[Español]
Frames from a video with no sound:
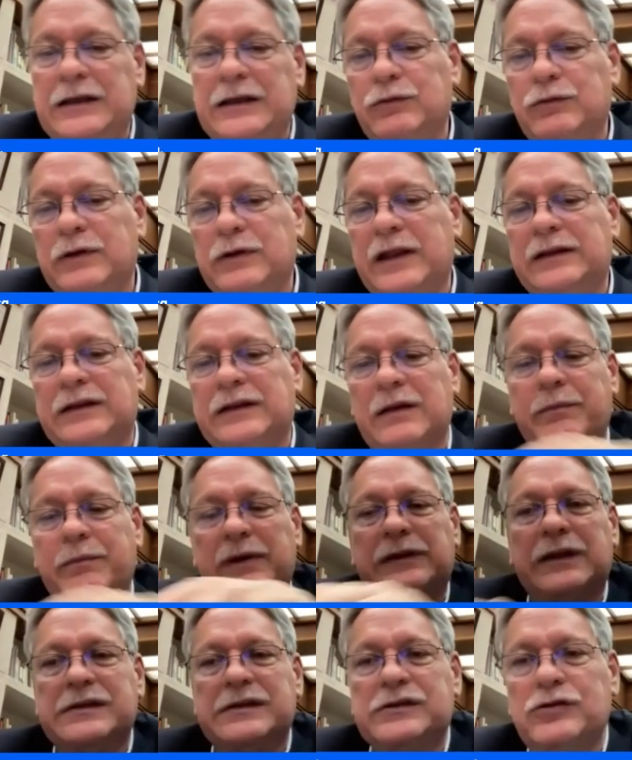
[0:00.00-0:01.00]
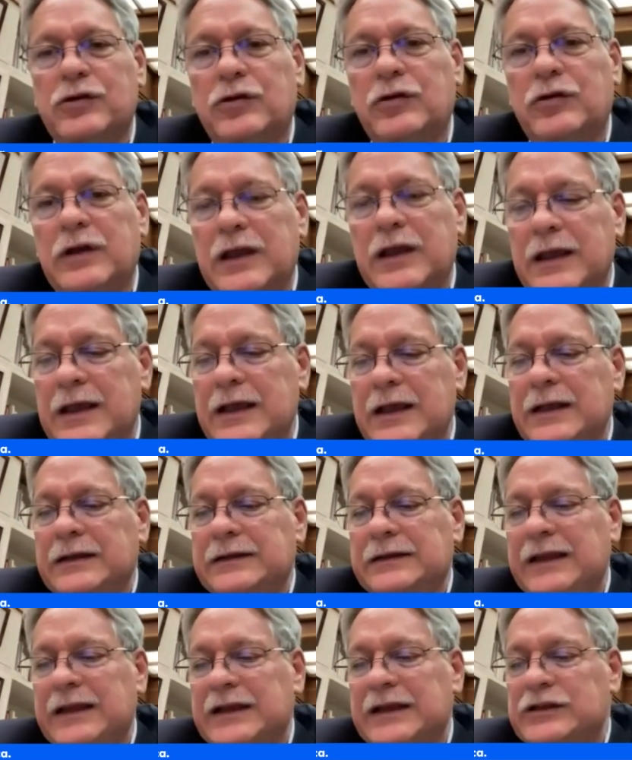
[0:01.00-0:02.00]
y una interpretación
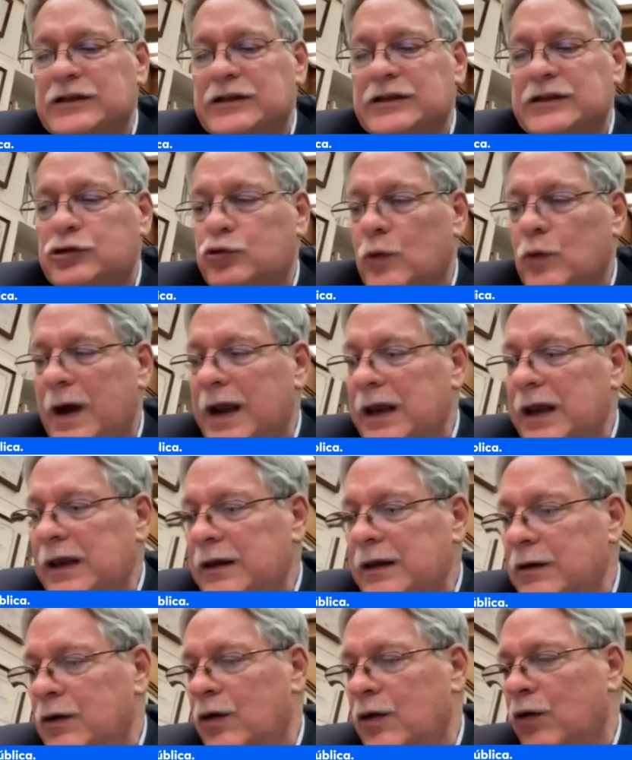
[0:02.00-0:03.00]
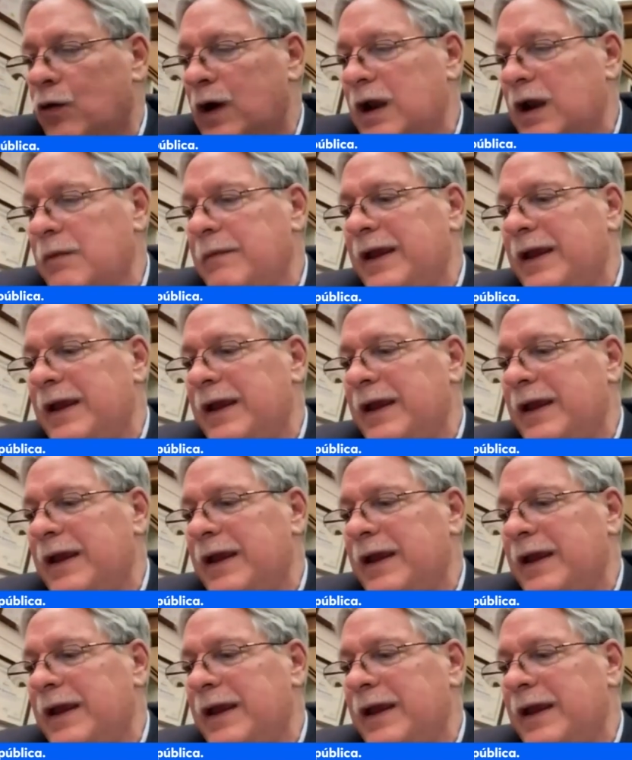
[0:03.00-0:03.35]
textual o al